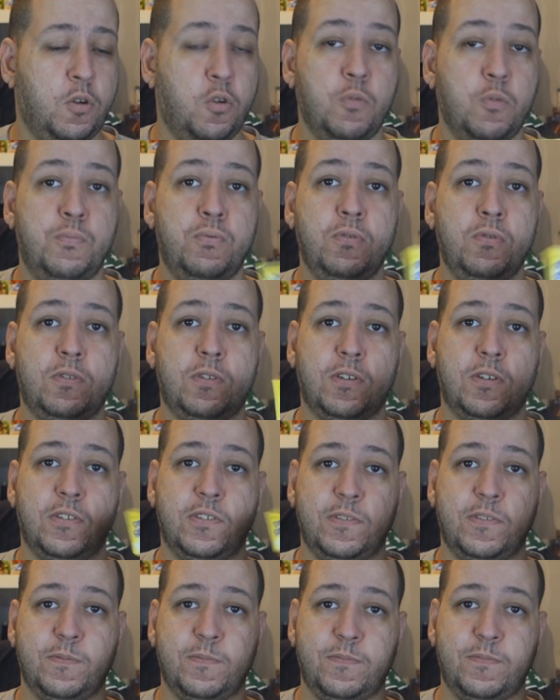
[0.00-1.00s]
Le but,
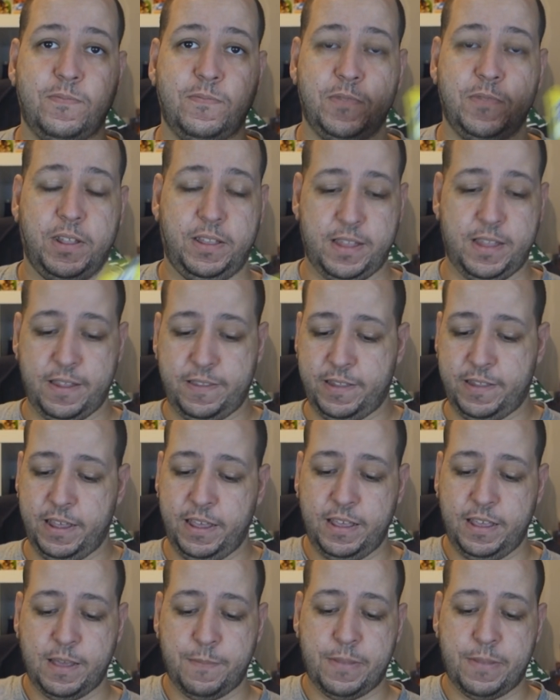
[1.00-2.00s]
c'est de
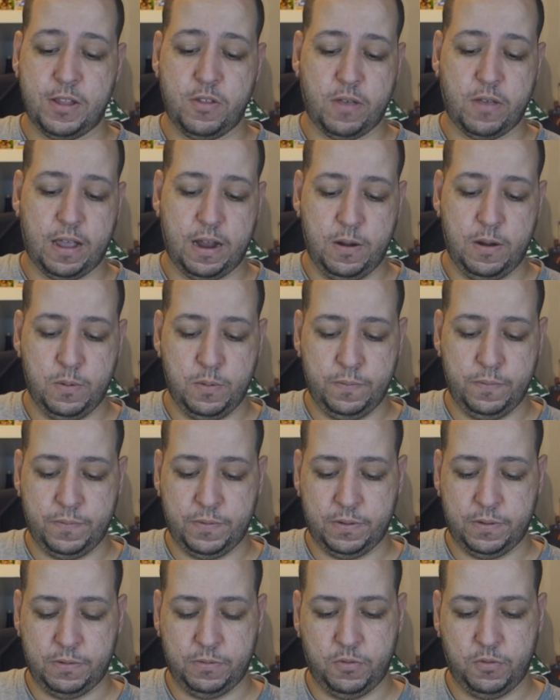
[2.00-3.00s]
tester. Il n'y a pas de halouf.
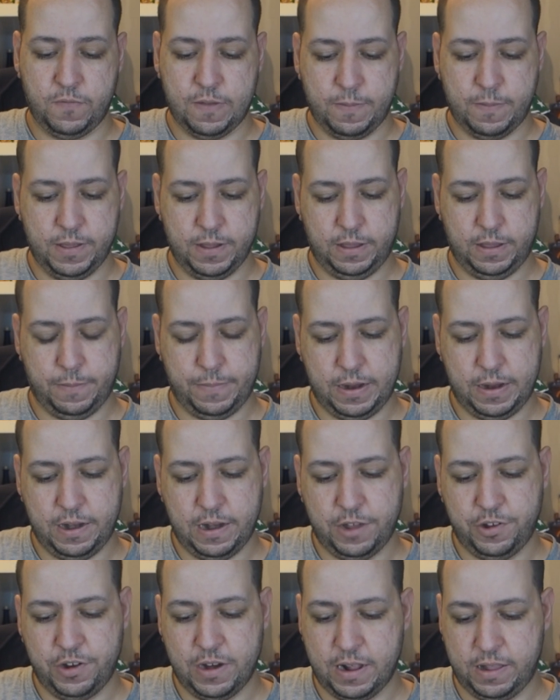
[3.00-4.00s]
tout va bien. Il n'y a pas
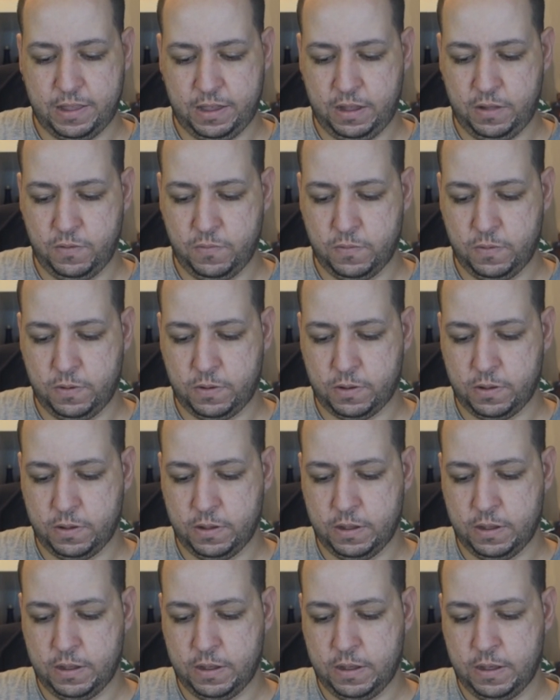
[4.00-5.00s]
de la gélatine ou autre.
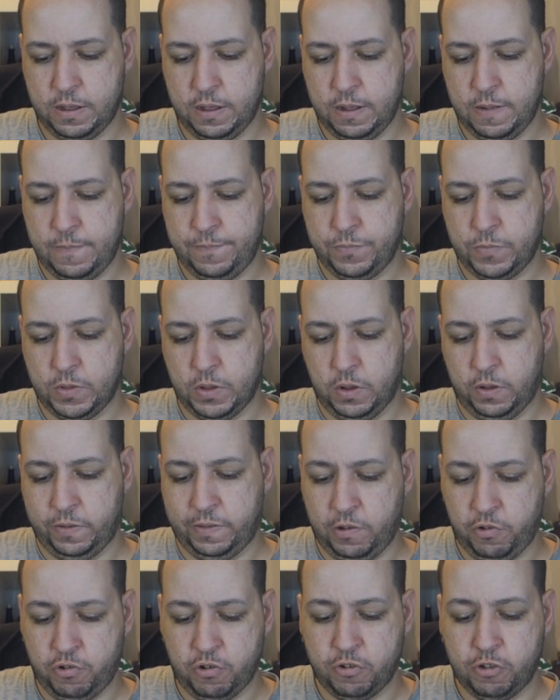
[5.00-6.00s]
Euh,
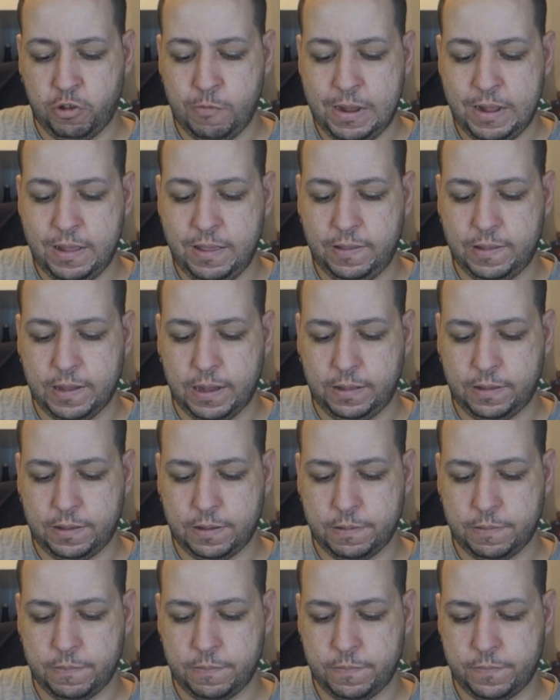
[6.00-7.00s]
c'est jusqu'en 2017.